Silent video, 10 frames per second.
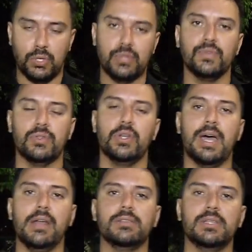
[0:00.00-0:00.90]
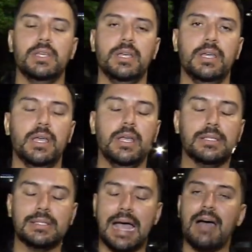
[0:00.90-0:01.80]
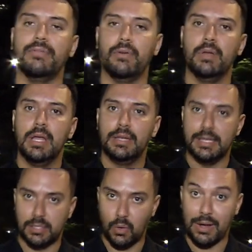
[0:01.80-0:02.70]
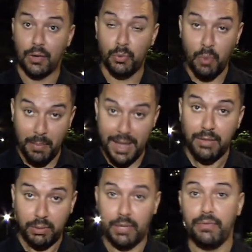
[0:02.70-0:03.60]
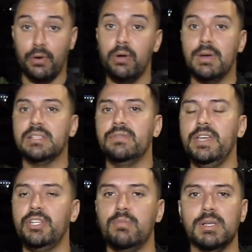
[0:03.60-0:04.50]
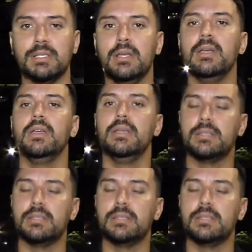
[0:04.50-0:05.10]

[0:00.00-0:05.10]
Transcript: Os dois funcionários que estavam nesse local no momento e que foram as vítimas